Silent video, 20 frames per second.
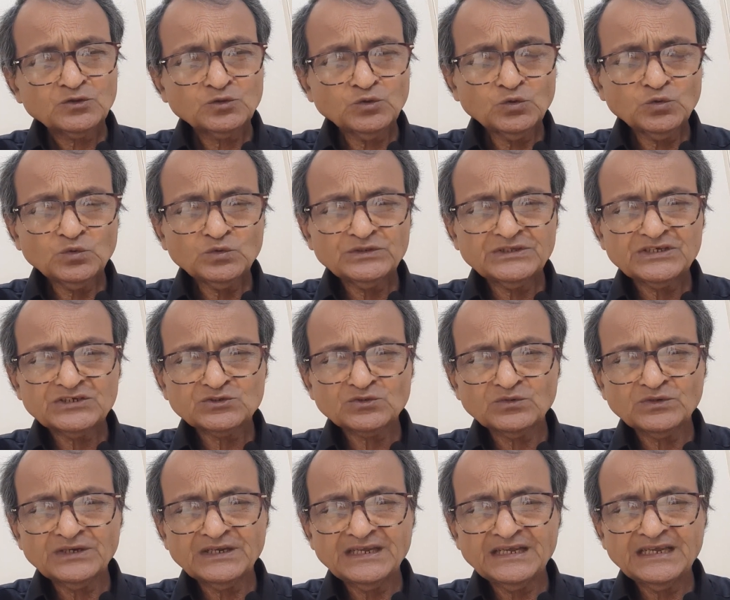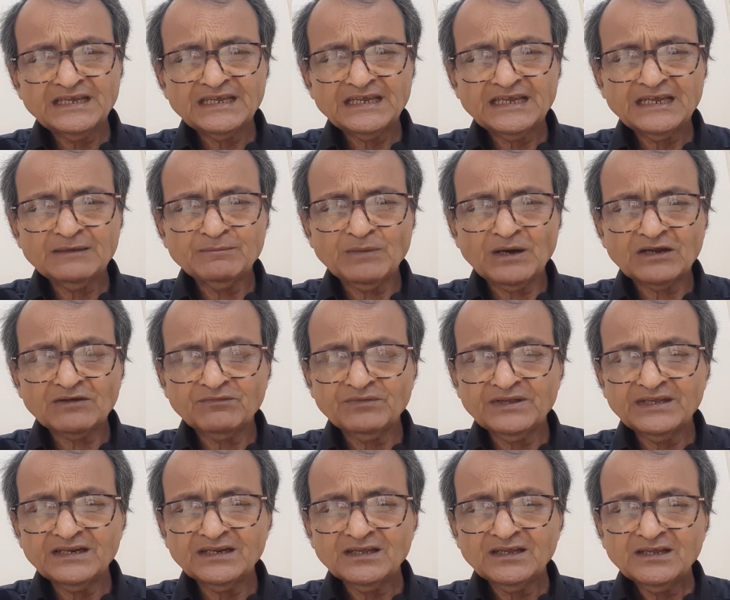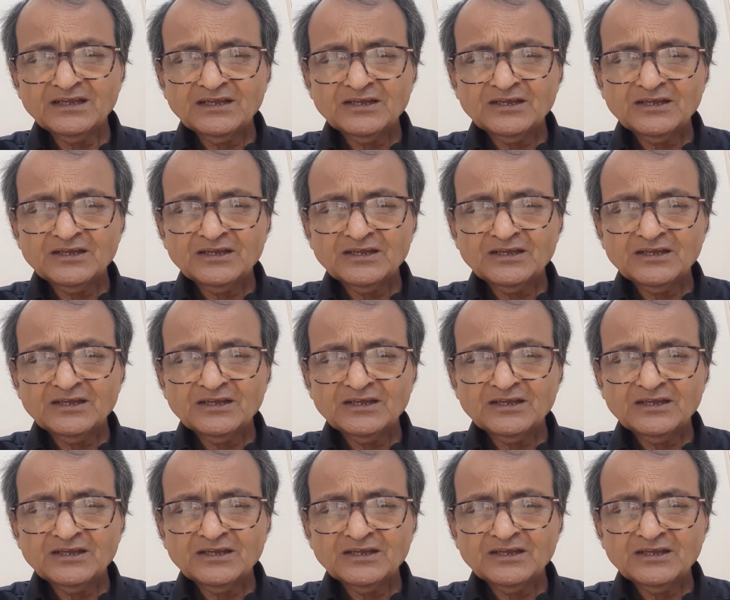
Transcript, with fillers: दोनों देशों ने एक बार फिर